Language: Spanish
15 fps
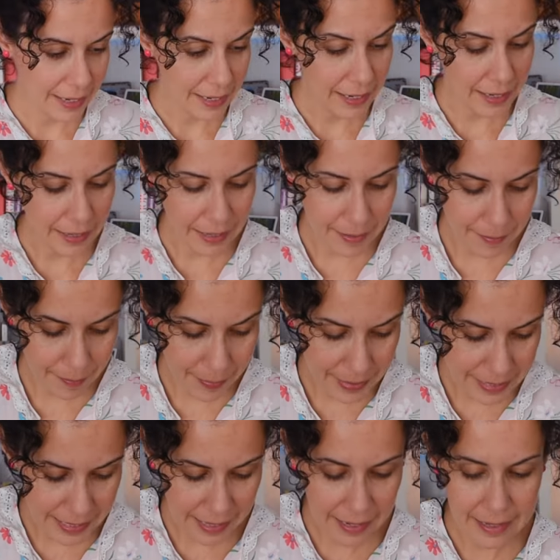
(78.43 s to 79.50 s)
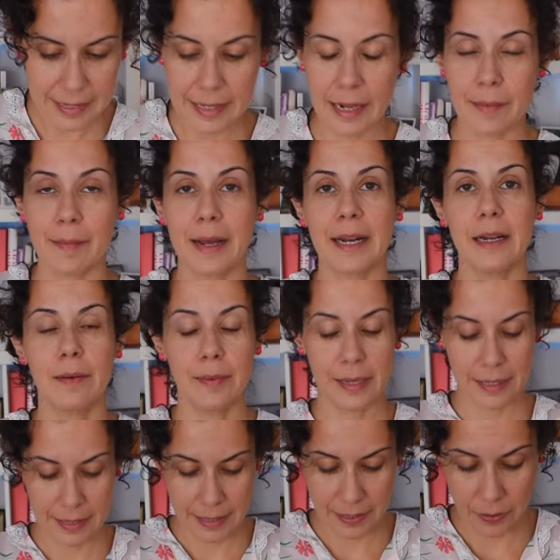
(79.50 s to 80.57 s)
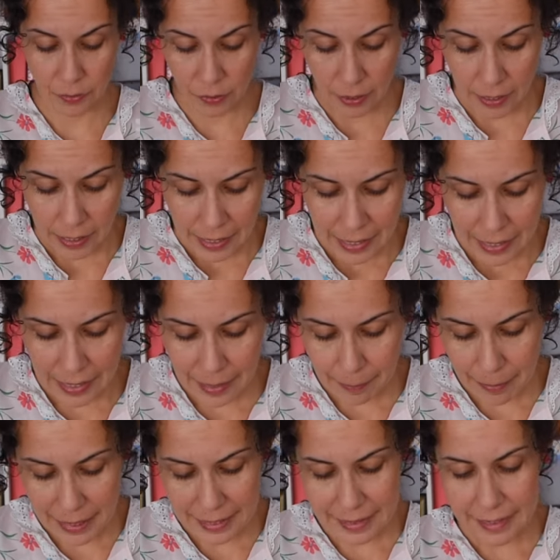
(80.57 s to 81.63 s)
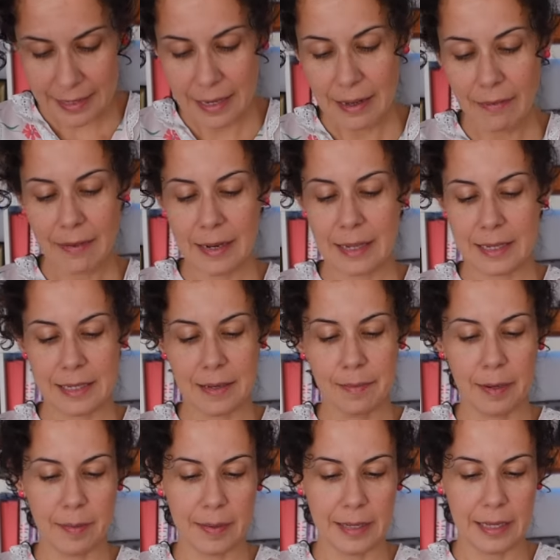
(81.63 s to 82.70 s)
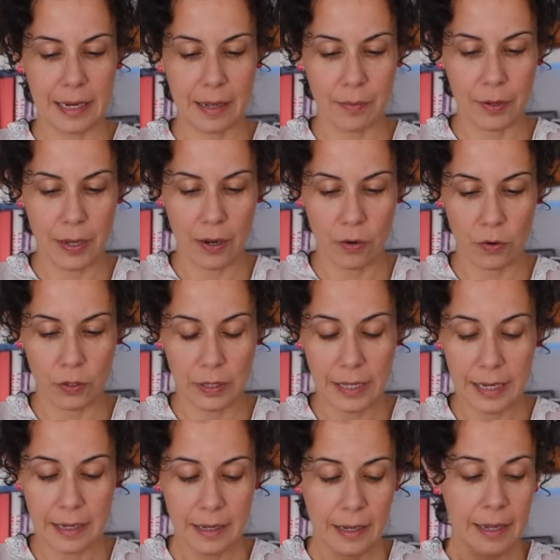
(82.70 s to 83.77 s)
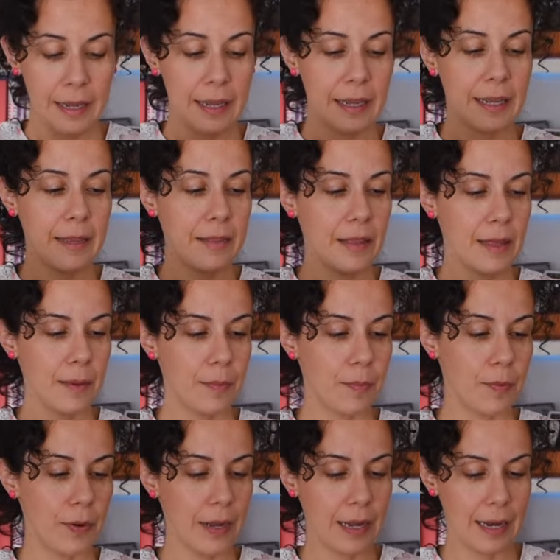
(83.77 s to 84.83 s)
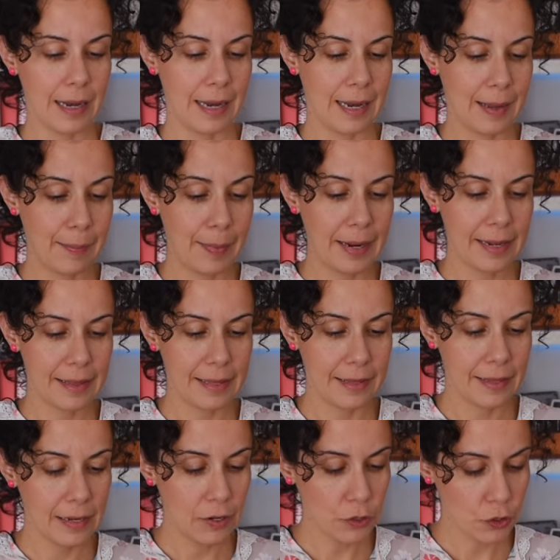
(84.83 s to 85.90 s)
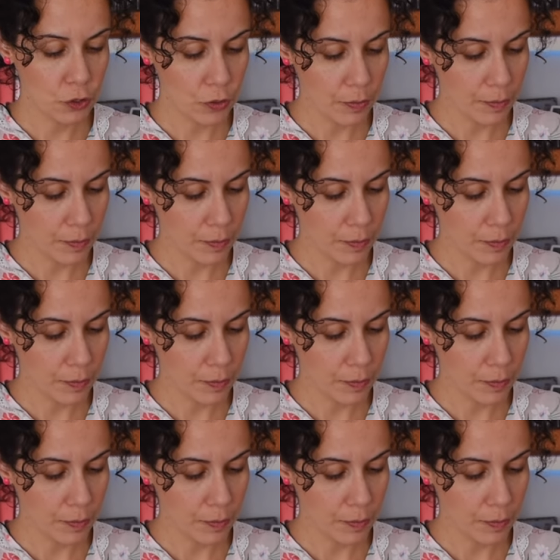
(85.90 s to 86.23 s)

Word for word: es empezar a desarmar el vestido. La parte de la falda simplemente la voy a cortar y después la parte de los